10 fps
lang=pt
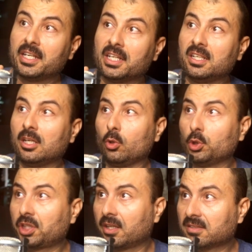Ele
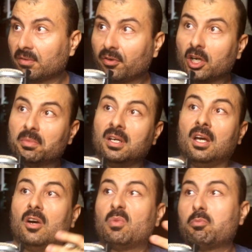ilustra dessa forma
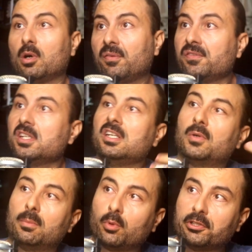uma boa
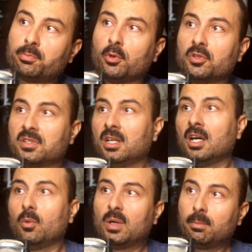filha, uma boa
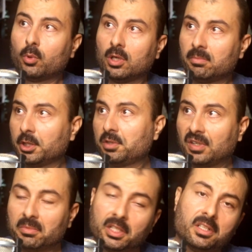esposa, uma boa mãe
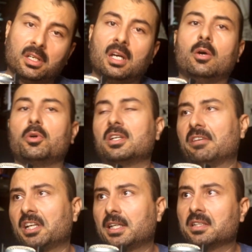de família, o que
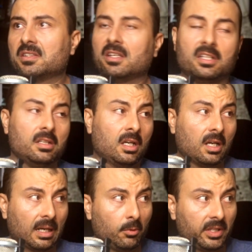na verdade seria
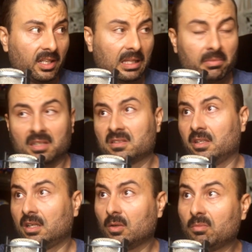a mulher também
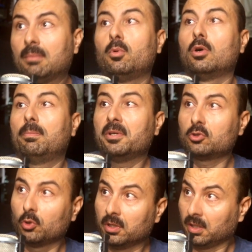ser uma boa
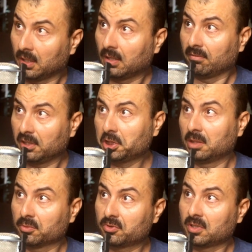pessoa.
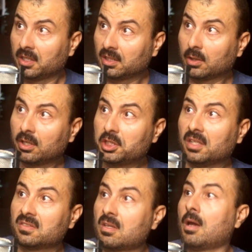Vejamos. Então ele
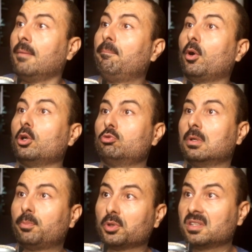diz: por
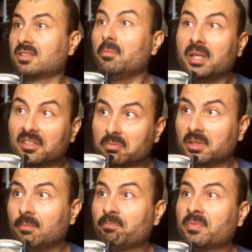sua posição
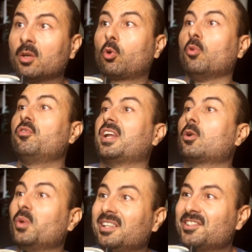mesma, com
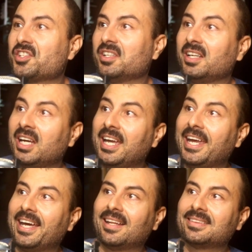frequência
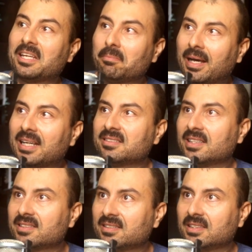ela tem mais
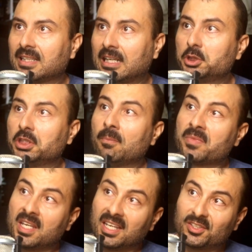necessidade
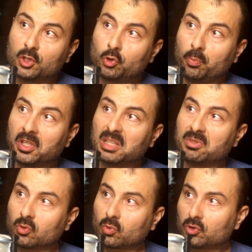de
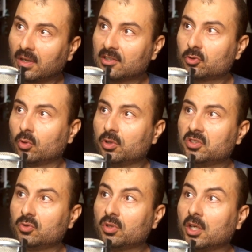sublimes
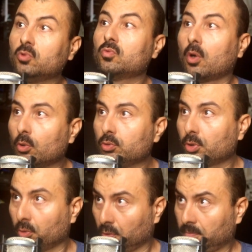consolações do que um
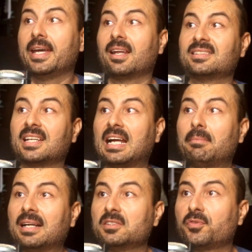outro. Ela
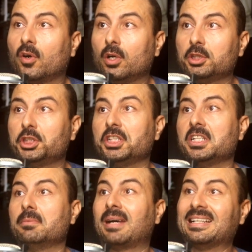será mais
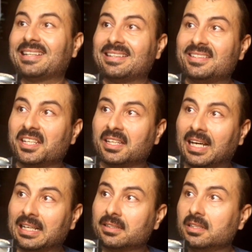forte e mais
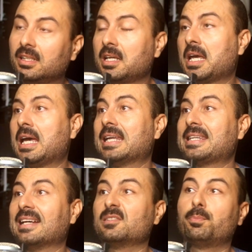resignada
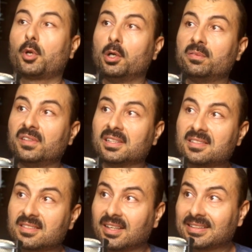nas
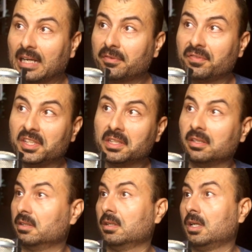provas da
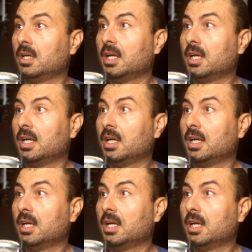vida.